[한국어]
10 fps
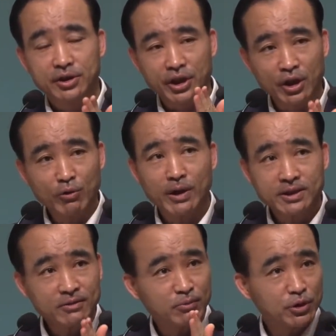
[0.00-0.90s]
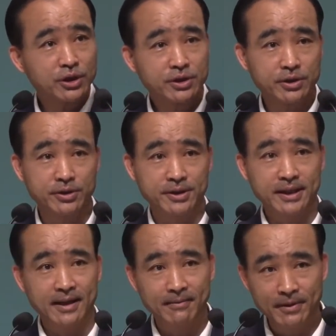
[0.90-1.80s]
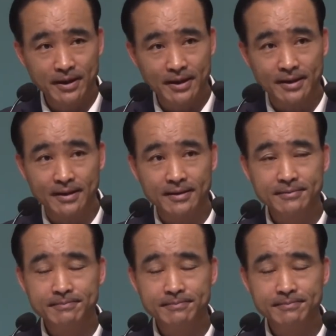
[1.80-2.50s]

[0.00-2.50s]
괴로워서 못 있어요. 아멘.